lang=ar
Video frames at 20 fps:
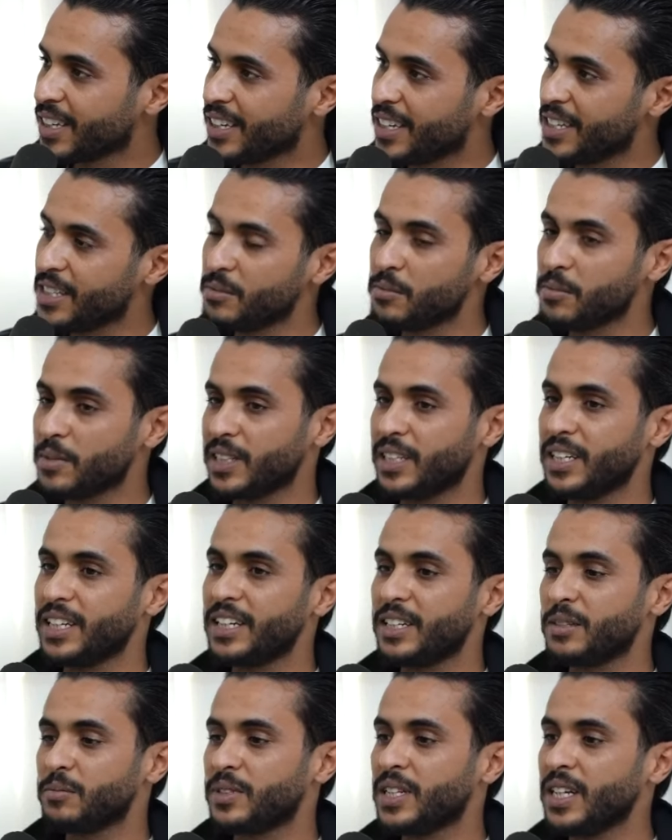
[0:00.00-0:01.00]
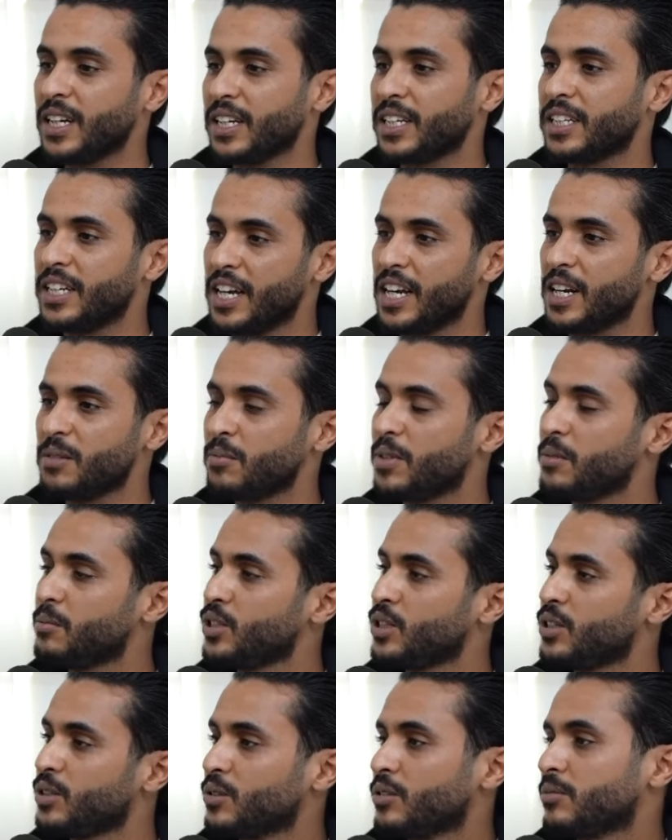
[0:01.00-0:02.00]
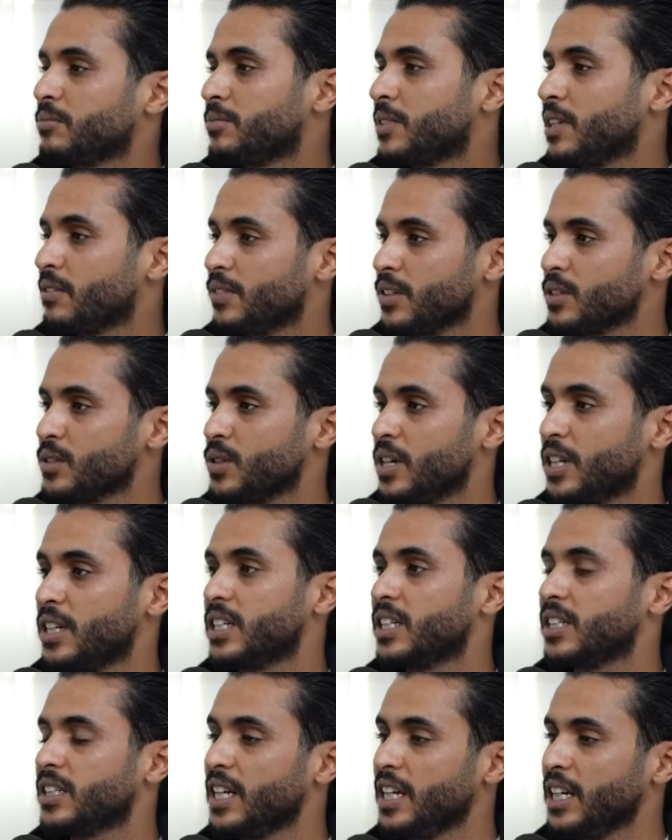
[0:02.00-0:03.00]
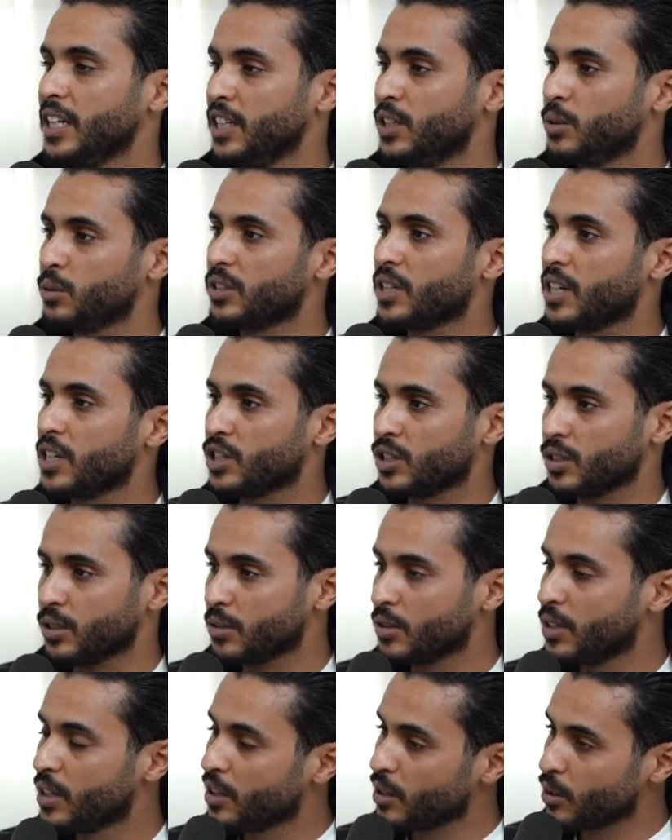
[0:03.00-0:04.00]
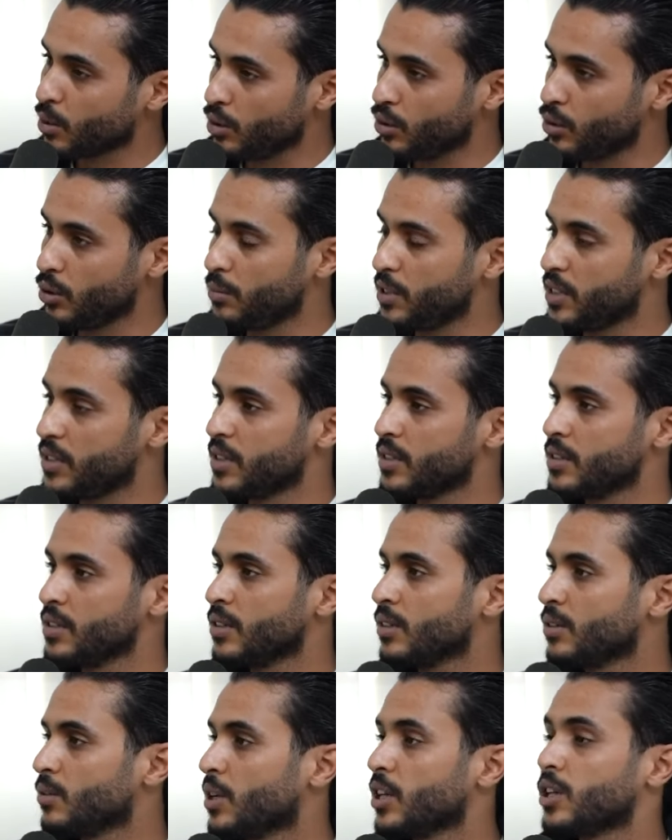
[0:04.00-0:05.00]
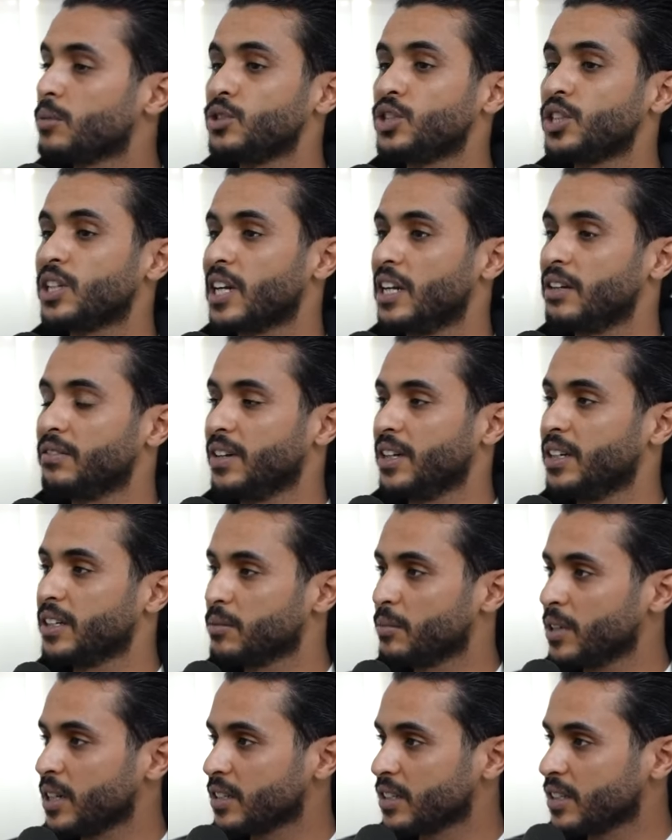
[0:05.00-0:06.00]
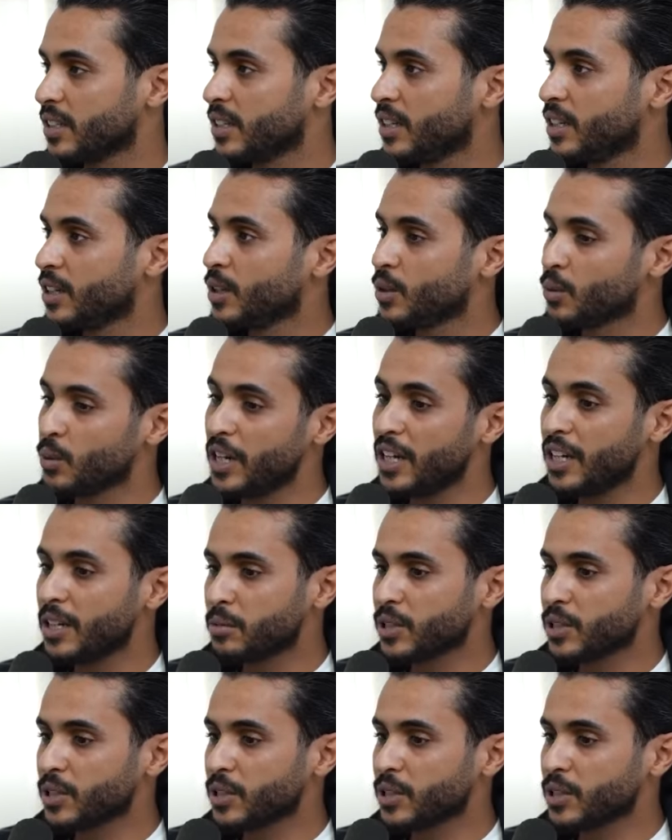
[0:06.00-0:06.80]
لازم الماتيريال نتاعك يا اما باش يكون بدا انك تنحيه وترجعه كل بيت سيزون وهيك باش تكلف عليك برشا والا